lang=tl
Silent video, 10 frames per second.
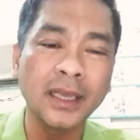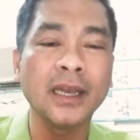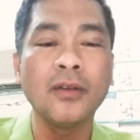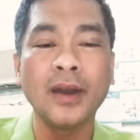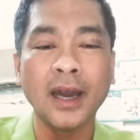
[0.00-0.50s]

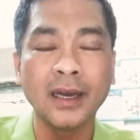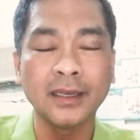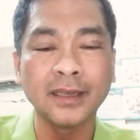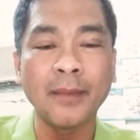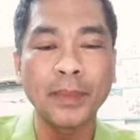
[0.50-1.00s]
ikaw
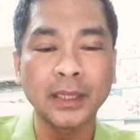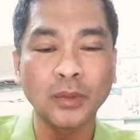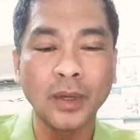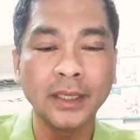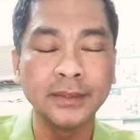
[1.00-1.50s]
ang
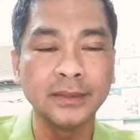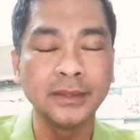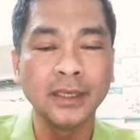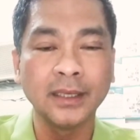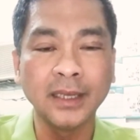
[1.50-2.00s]
apektuhan
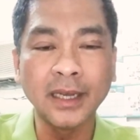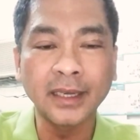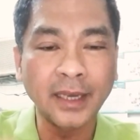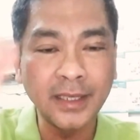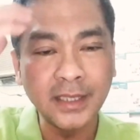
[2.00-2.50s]
ng
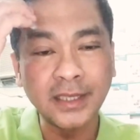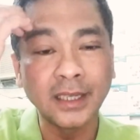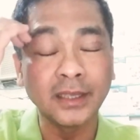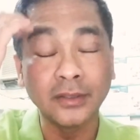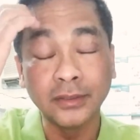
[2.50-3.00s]
crisis
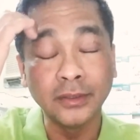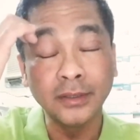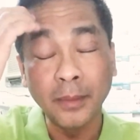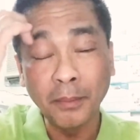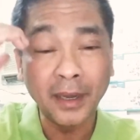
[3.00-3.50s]
na ito, no?
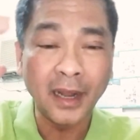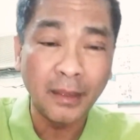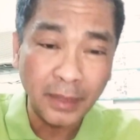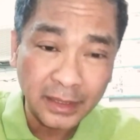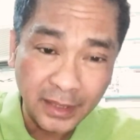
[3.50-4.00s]

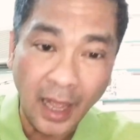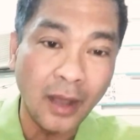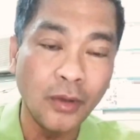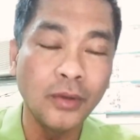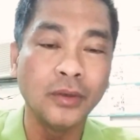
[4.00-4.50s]
Maraming
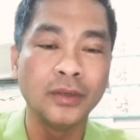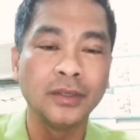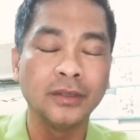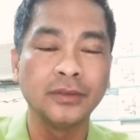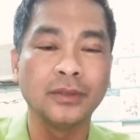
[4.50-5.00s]
tao,
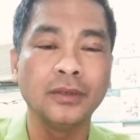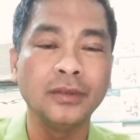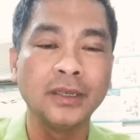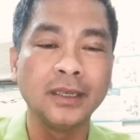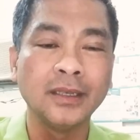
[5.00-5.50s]
no?
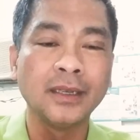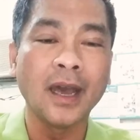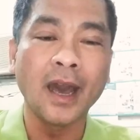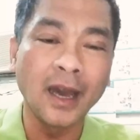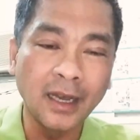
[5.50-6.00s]

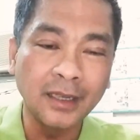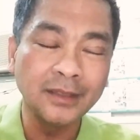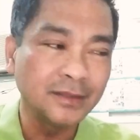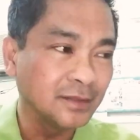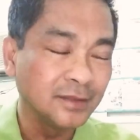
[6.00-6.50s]

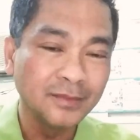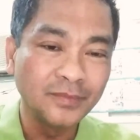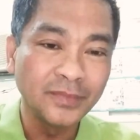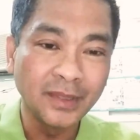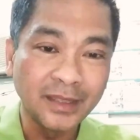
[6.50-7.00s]
Ang
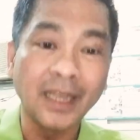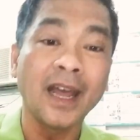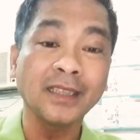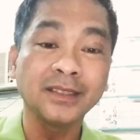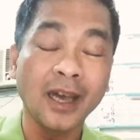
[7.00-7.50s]
na
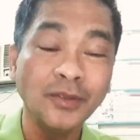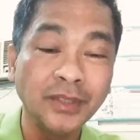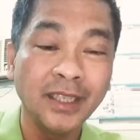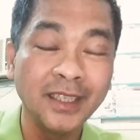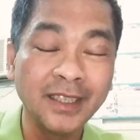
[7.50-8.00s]

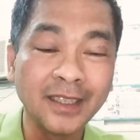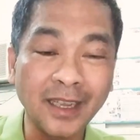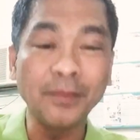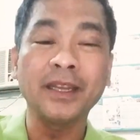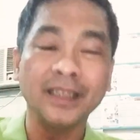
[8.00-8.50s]
lockdown.
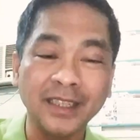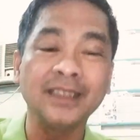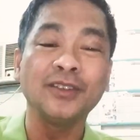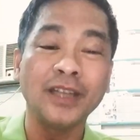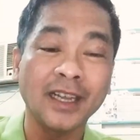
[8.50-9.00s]
Kami rin din
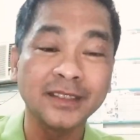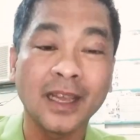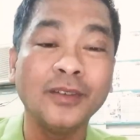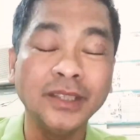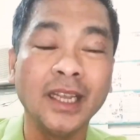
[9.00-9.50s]
to
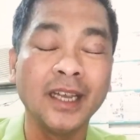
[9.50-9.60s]
lockdown